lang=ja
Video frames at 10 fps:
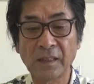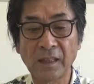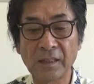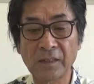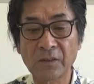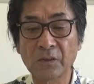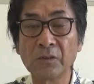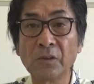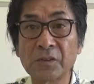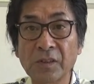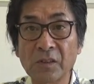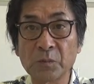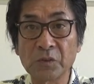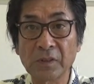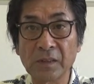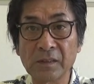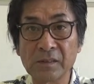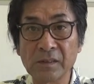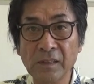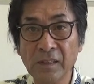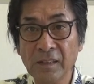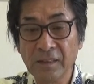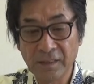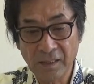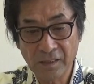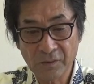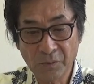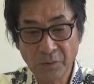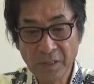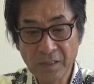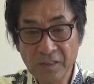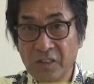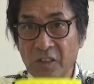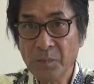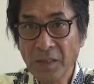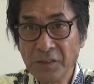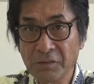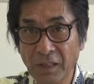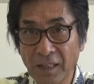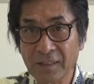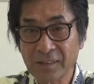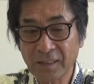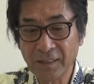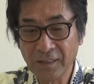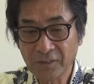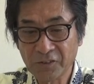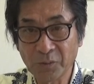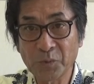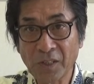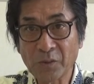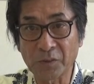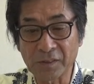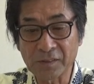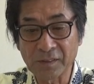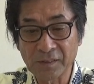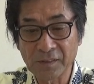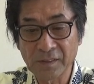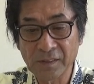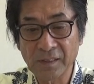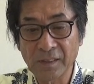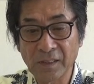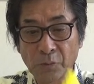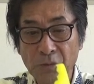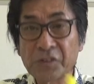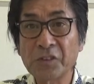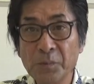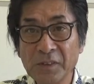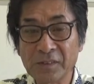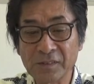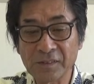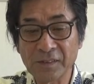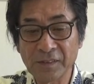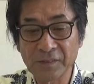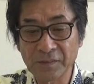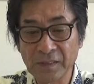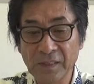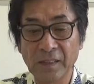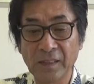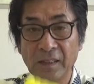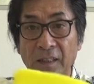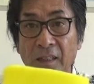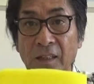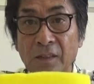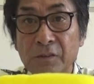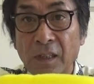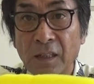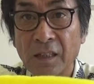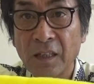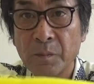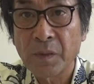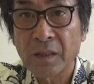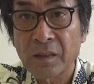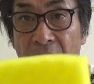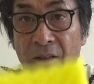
はいこんな大きさのものなんですでこれ1枚は使わなくても結構です大きすぎます、えー、裏が平面